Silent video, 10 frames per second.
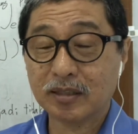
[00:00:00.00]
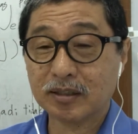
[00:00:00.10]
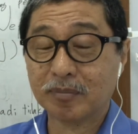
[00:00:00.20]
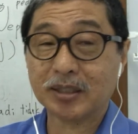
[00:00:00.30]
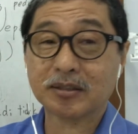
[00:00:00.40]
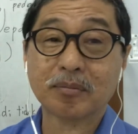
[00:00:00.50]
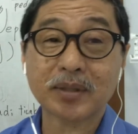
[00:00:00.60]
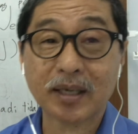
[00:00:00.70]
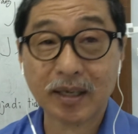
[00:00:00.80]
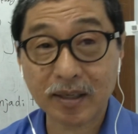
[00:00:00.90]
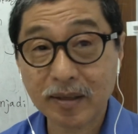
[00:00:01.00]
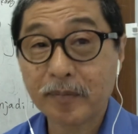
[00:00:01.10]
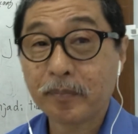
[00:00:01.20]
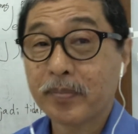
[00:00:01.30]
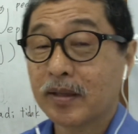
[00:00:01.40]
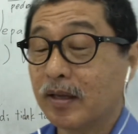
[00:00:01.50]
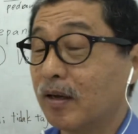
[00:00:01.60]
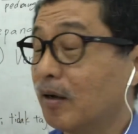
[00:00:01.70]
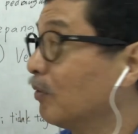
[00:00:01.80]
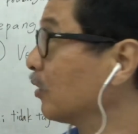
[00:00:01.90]
zaman samurai
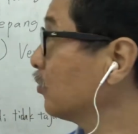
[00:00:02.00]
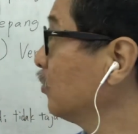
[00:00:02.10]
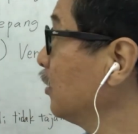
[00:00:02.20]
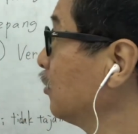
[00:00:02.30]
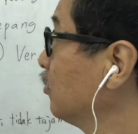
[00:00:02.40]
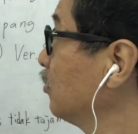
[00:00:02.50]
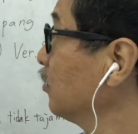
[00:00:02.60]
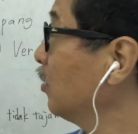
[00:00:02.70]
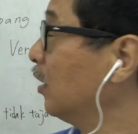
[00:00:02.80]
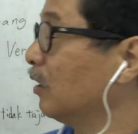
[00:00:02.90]
ya waktu itu